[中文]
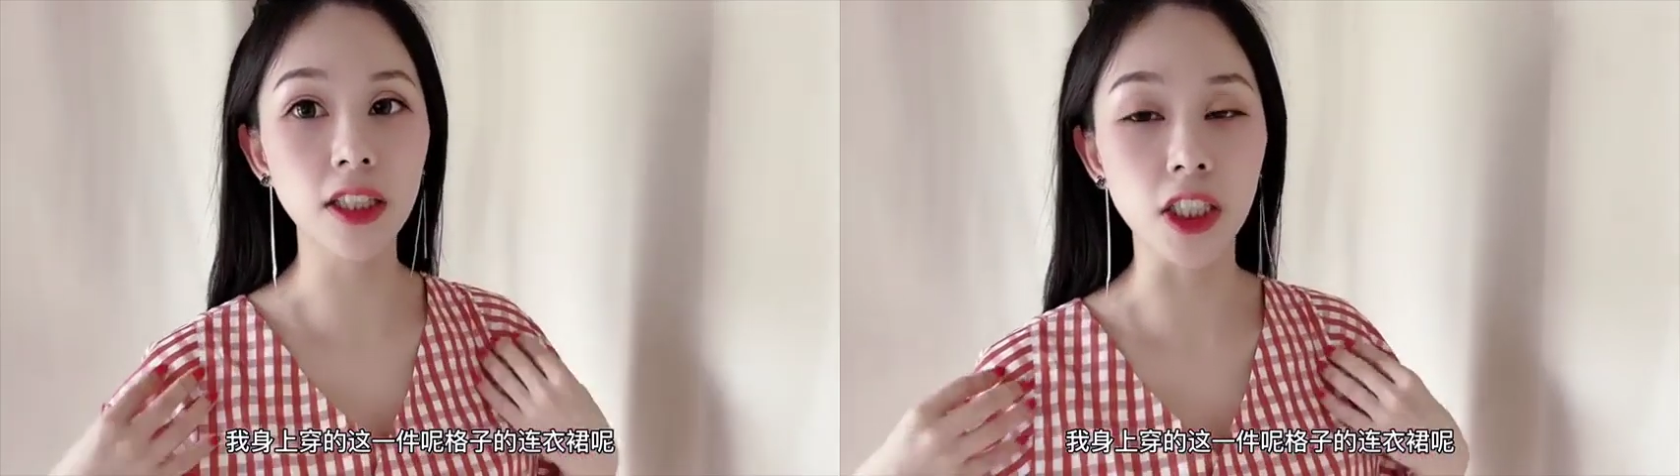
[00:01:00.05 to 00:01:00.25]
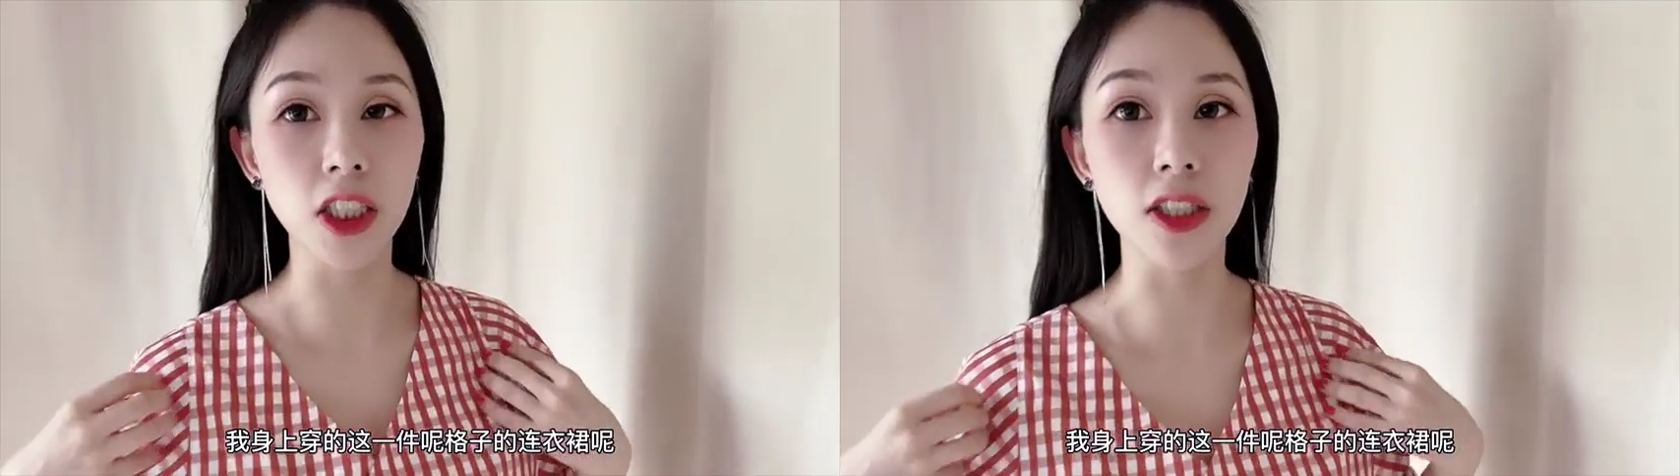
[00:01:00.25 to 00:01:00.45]

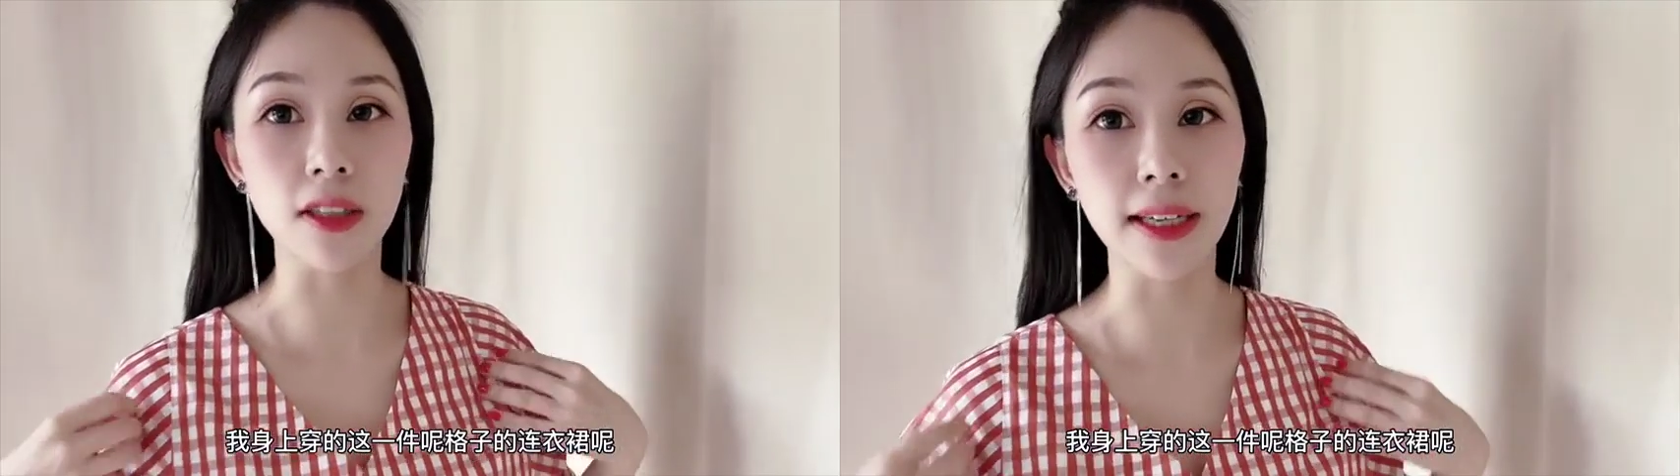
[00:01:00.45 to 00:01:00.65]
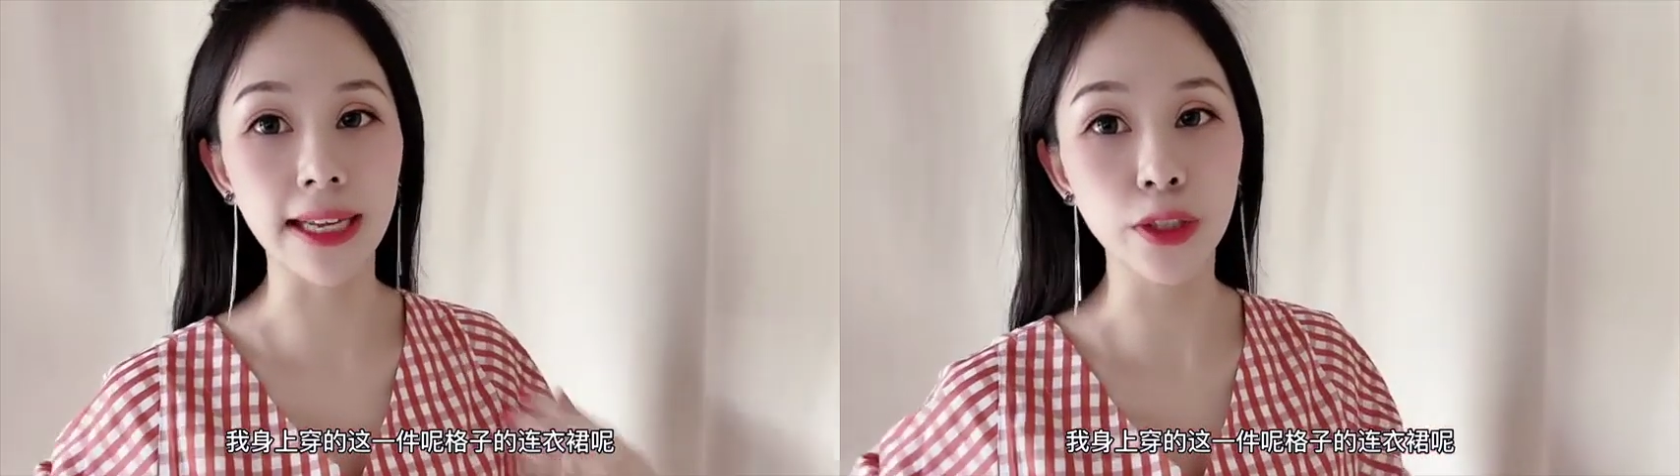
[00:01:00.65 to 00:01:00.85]
格子
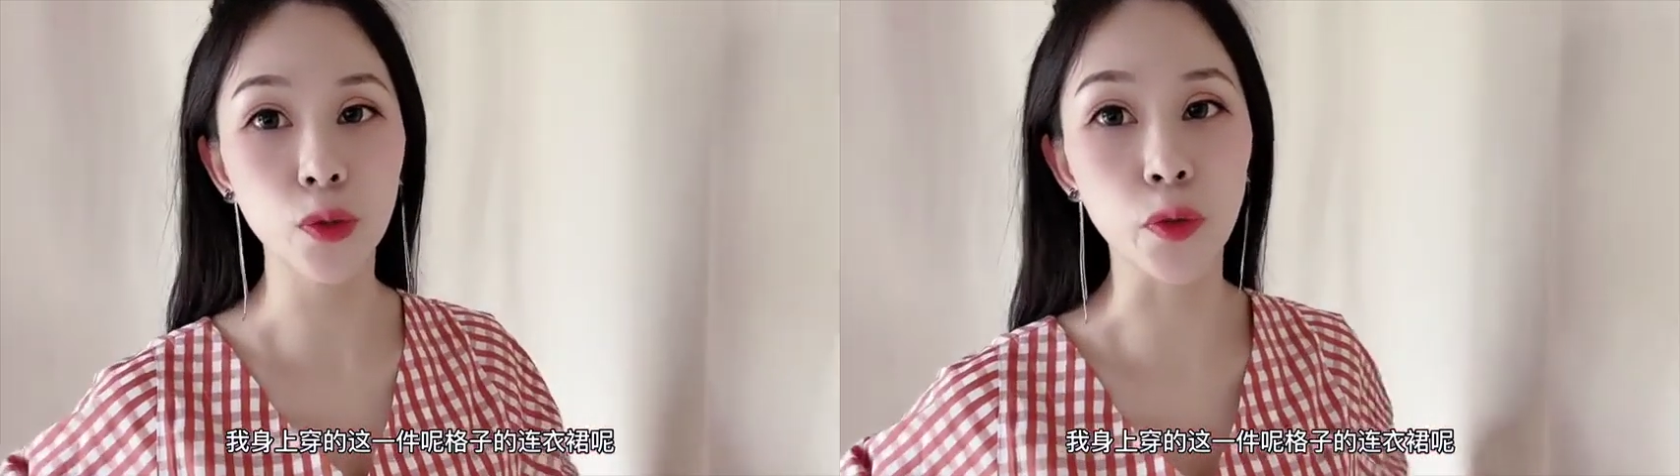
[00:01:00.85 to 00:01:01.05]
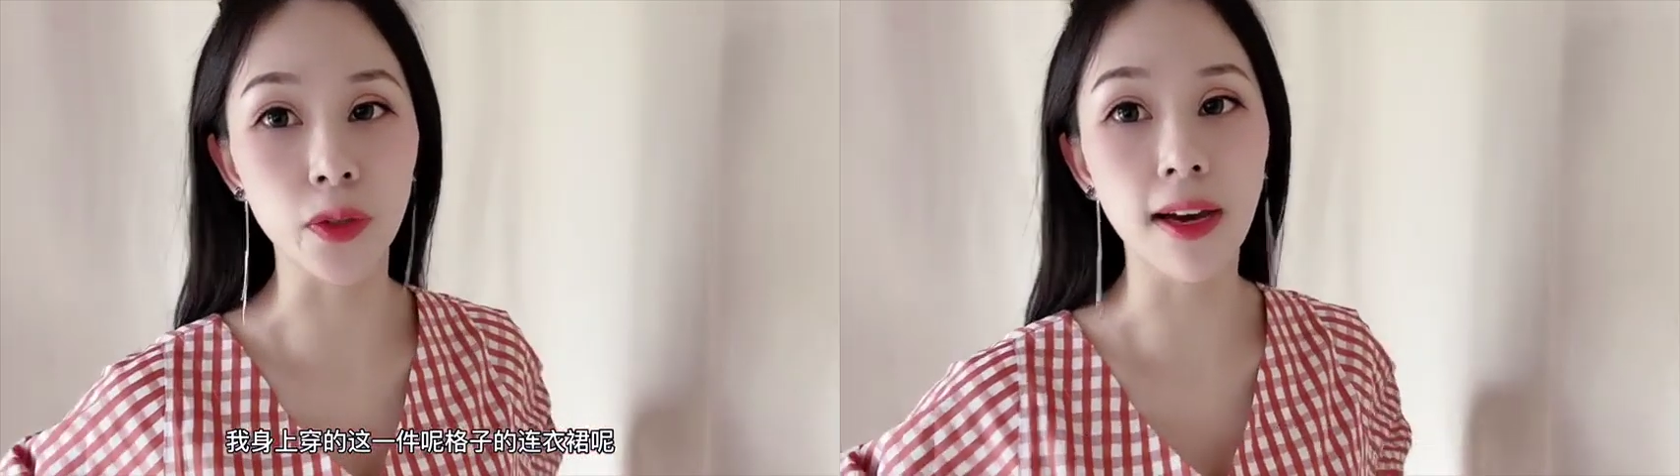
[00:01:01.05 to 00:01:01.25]
的连衣
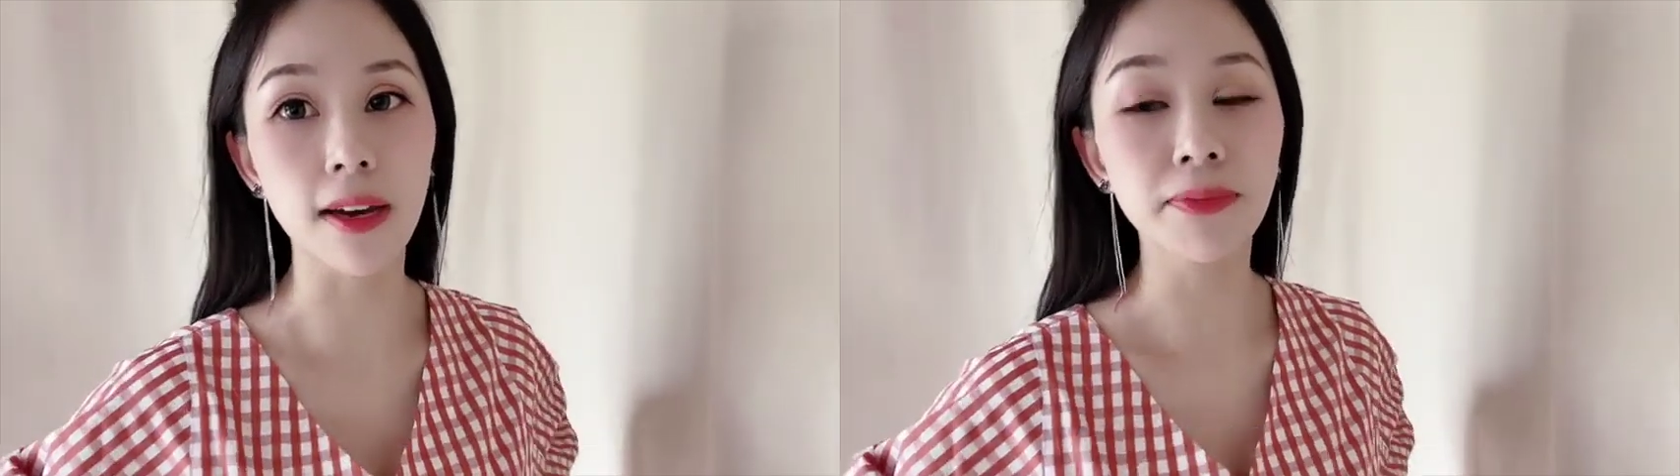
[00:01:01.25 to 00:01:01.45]
裙呢，